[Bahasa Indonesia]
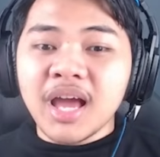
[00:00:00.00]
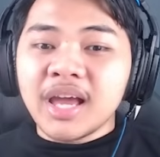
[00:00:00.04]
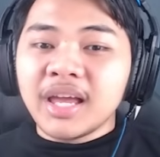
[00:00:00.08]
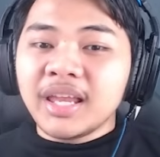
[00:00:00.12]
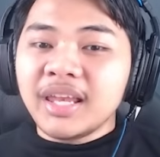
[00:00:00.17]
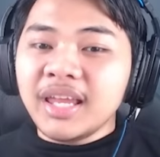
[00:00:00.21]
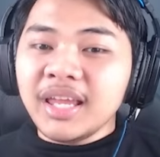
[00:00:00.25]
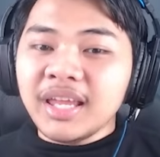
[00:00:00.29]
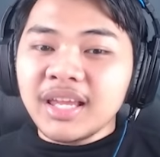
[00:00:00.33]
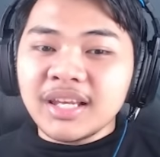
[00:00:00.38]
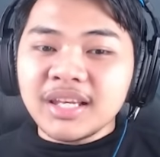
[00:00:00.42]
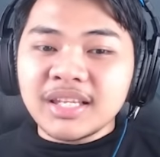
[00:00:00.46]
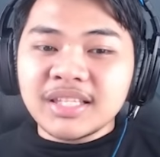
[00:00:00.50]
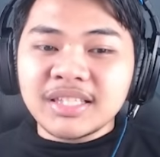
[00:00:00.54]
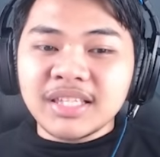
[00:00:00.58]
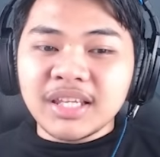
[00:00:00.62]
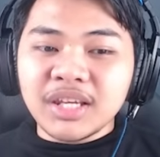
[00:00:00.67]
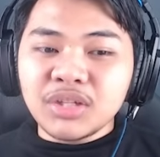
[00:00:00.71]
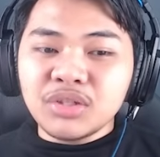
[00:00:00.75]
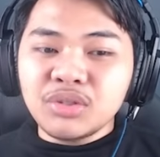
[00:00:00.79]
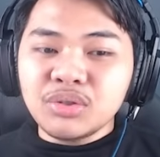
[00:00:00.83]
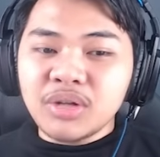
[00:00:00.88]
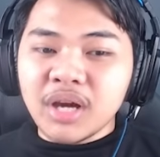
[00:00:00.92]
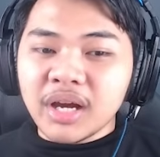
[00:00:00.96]
Nih di sini
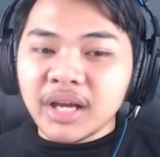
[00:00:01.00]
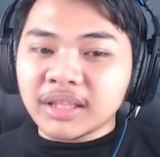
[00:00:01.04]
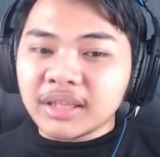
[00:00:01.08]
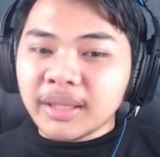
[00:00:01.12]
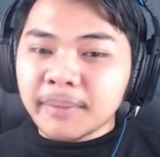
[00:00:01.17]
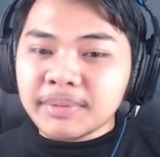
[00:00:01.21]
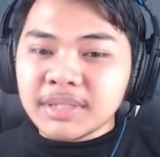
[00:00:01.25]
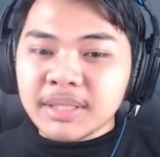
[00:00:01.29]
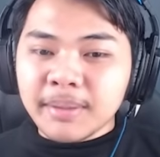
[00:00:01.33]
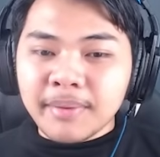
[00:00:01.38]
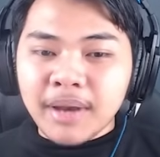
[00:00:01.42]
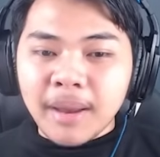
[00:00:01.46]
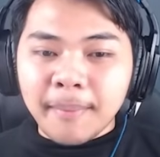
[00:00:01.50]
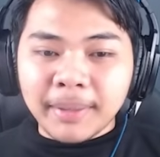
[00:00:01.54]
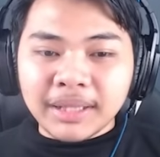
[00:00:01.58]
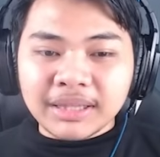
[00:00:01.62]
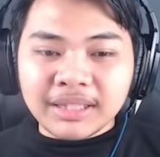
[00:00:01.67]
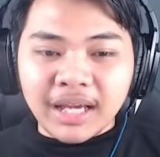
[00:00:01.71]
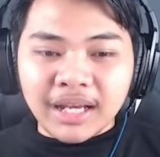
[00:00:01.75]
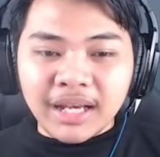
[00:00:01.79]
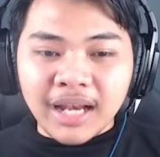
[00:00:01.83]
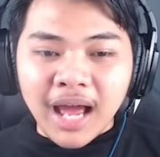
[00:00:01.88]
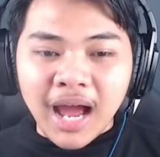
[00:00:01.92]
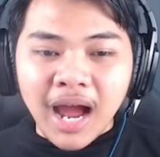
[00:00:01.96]
juga kita bisa
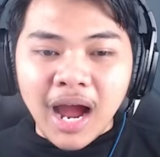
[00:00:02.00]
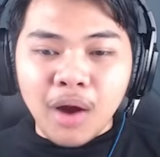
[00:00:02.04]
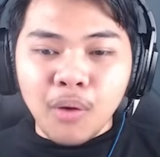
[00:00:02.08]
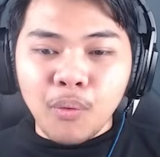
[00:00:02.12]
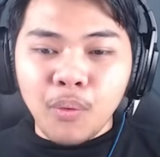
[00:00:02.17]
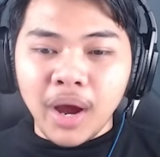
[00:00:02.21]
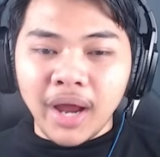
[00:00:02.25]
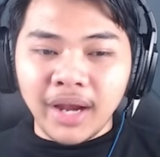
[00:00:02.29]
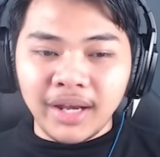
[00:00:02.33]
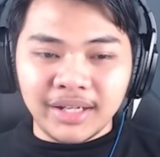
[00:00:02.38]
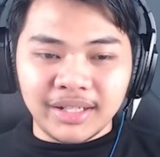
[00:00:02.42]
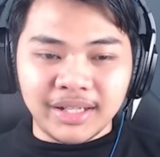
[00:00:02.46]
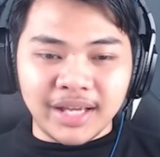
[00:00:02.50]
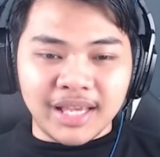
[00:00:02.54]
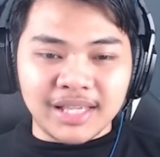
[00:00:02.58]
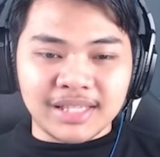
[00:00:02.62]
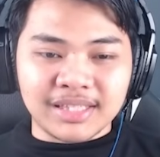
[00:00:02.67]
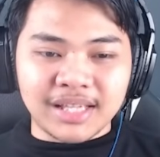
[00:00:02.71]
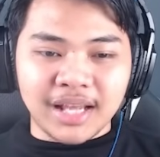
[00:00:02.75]
mendapatkan awan guys.